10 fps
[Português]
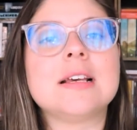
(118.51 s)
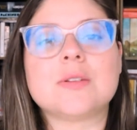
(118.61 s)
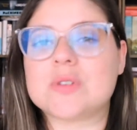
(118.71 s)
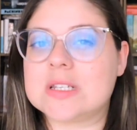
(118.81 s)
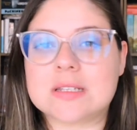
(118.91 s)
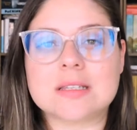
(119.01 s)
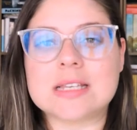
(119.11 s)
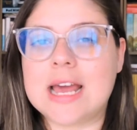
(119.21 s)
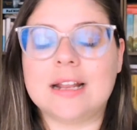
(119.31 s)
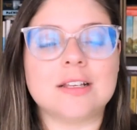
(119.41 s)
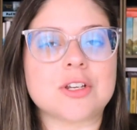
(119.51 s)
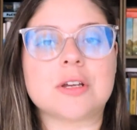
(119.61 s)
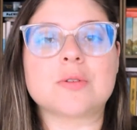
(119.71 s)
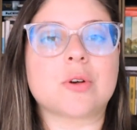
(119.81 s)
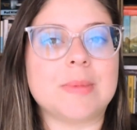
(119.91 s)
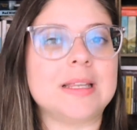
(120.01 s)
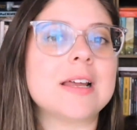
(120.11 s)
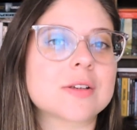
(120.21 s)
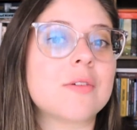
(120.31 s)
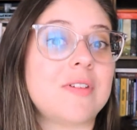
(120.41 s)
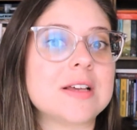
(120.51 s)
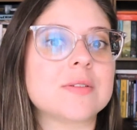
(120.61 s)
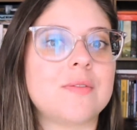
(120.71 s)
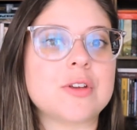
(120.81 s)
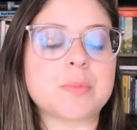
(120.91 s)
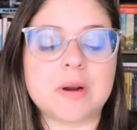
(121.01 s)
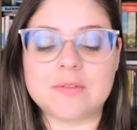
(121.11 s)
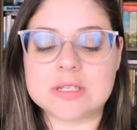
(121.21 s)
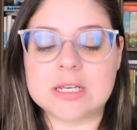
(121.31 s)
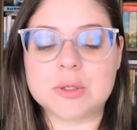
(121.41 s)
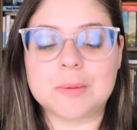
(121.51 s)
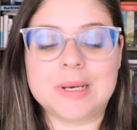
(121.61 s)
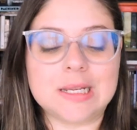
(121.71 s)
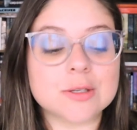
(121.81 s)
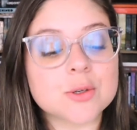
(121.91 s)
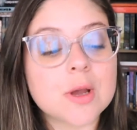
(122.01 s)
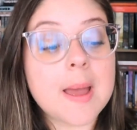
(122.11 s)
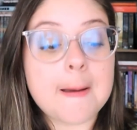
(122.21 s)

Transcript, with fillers: Se vocês quiserem, deixa aqui nos comentários que eu faço um vídeo para vocês sobre isso.